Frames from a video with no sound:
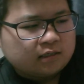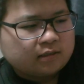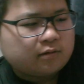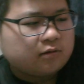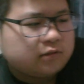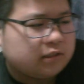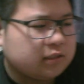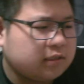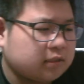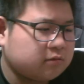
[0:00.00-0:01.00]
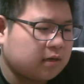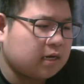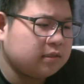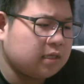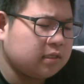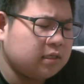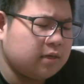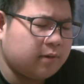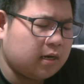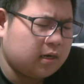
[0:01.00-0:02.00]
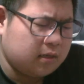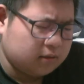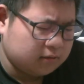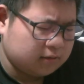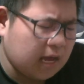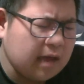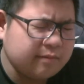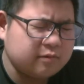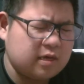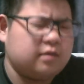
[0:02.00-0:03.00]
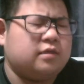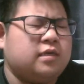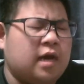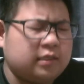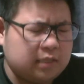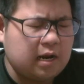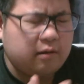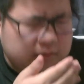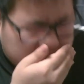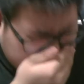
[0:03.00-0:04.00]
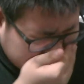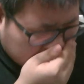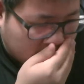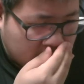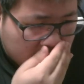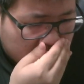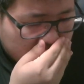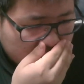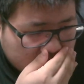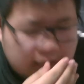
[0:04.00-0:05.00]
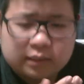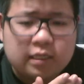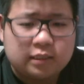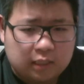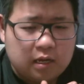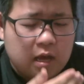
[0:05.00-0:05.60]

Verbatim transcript: でも、ジーザスは簡単に言えば、内部に入ってないわけじゃん。勝てないじゃん。